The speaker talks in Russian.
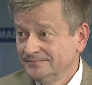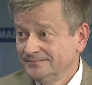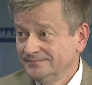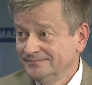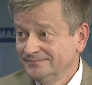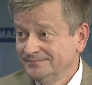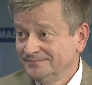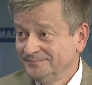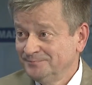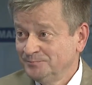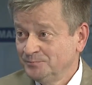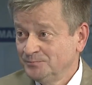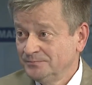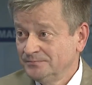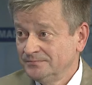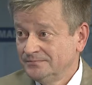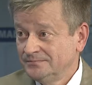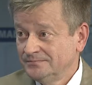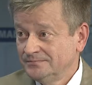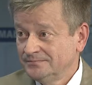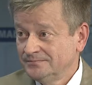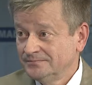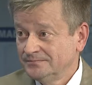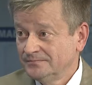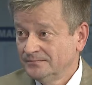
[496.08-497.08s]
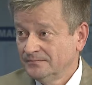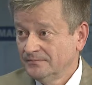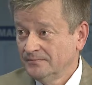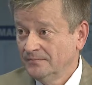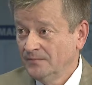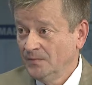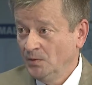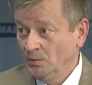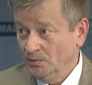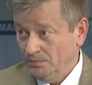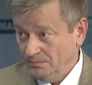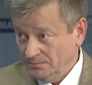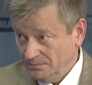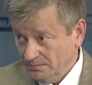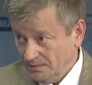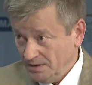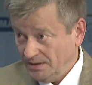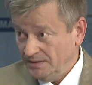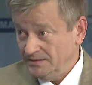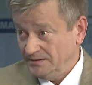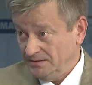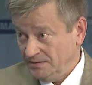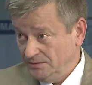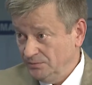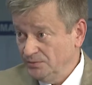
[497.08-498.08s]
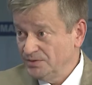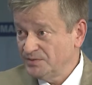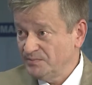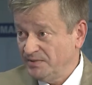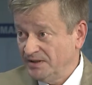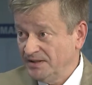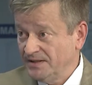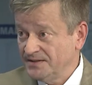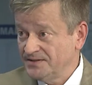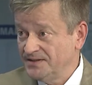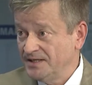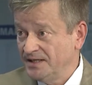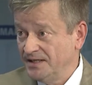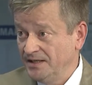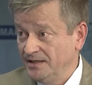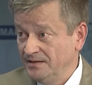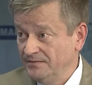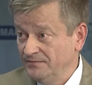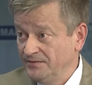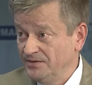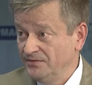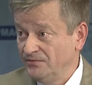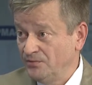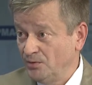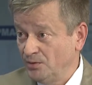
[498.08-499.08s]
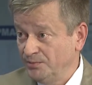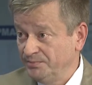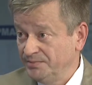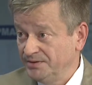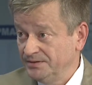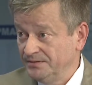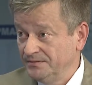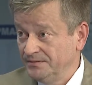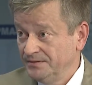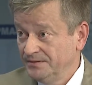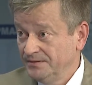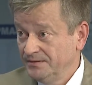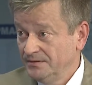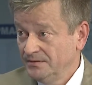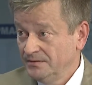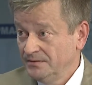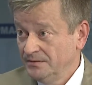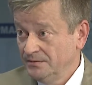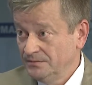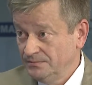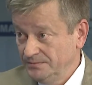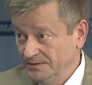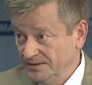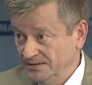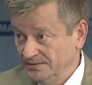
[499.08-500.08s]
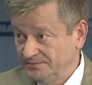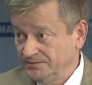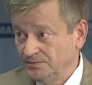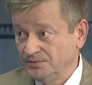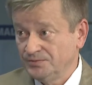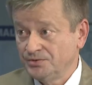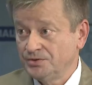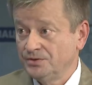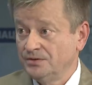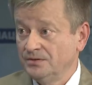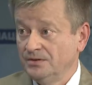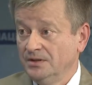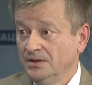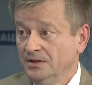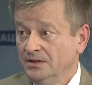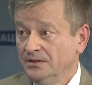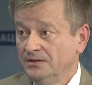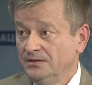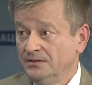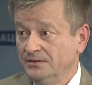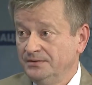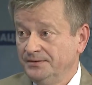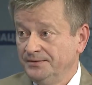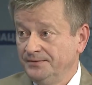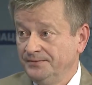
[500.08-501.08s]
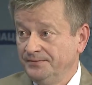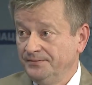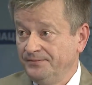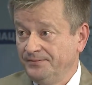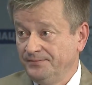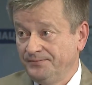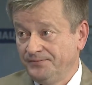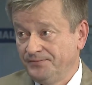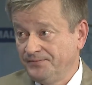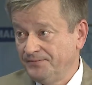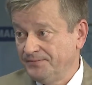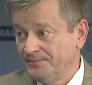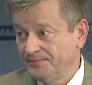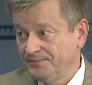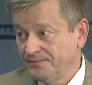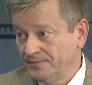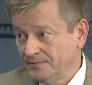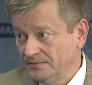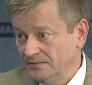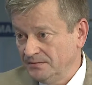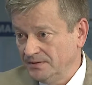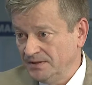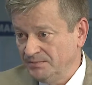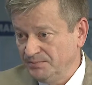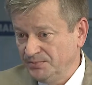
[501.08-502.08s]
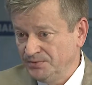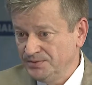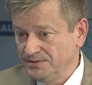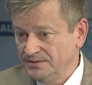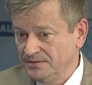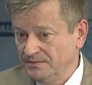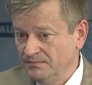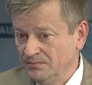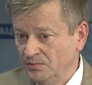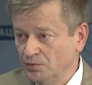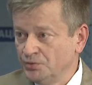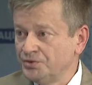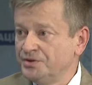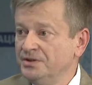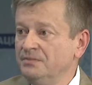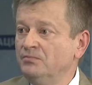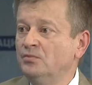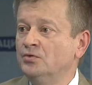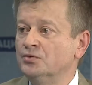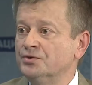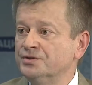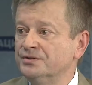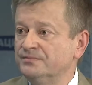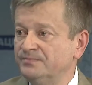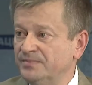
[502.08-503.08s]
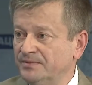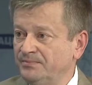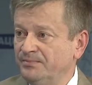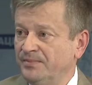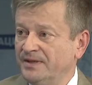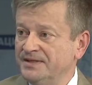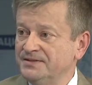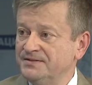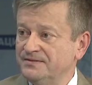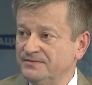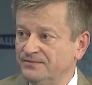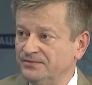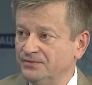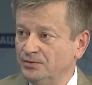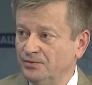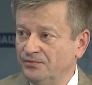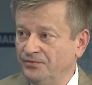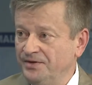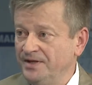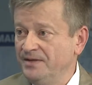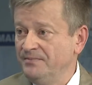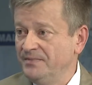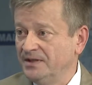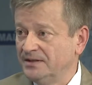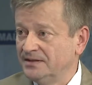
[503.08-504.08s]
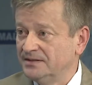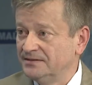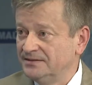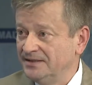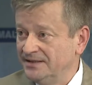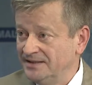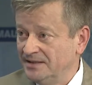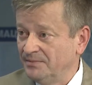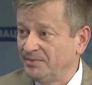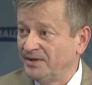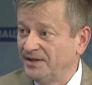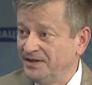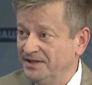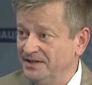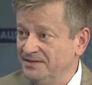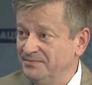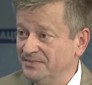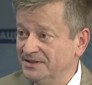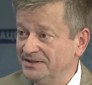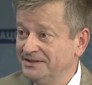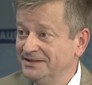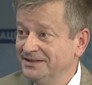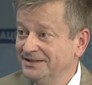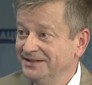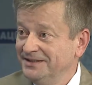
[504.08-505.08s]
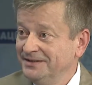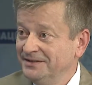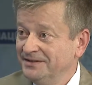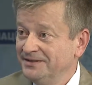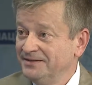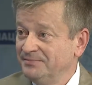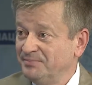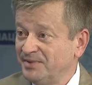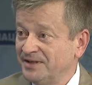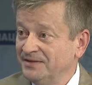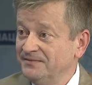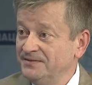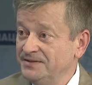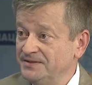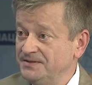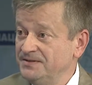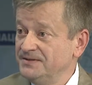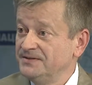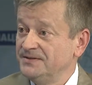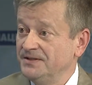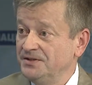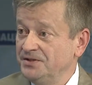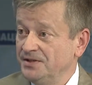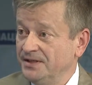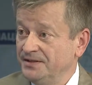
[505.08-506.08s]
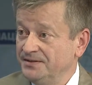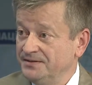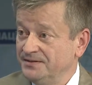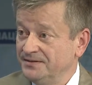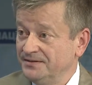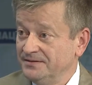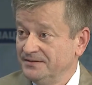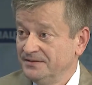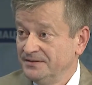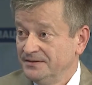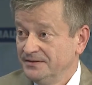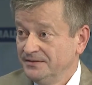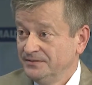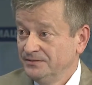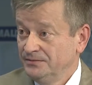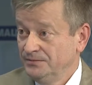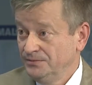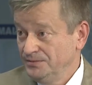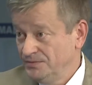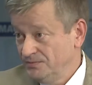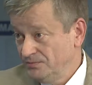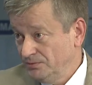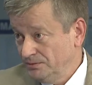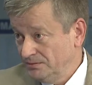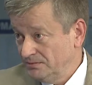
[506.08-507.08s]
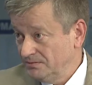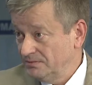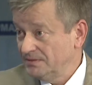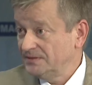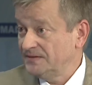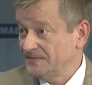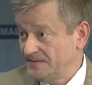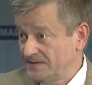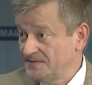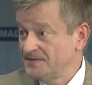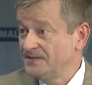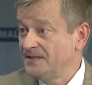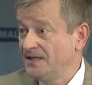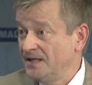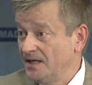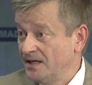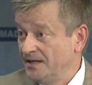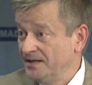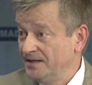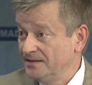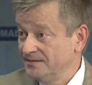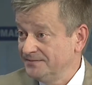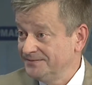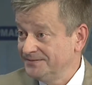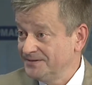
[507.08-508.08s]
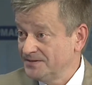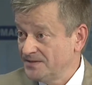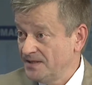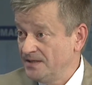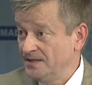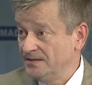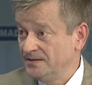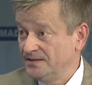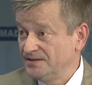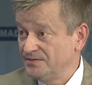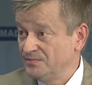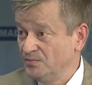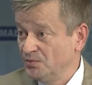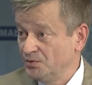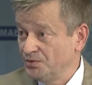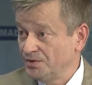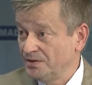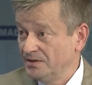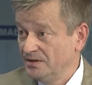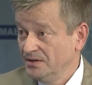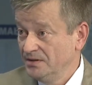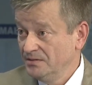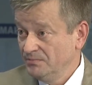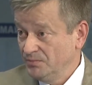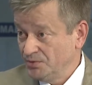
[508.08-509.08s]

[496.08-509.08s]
Даже так? Да, это одно из показаний в Европе. Но дело в том, что, э, допустим, муж не может попасть в то время, когда необходимо э, провести зачатие. То есть вот это состояние, занятость мужа.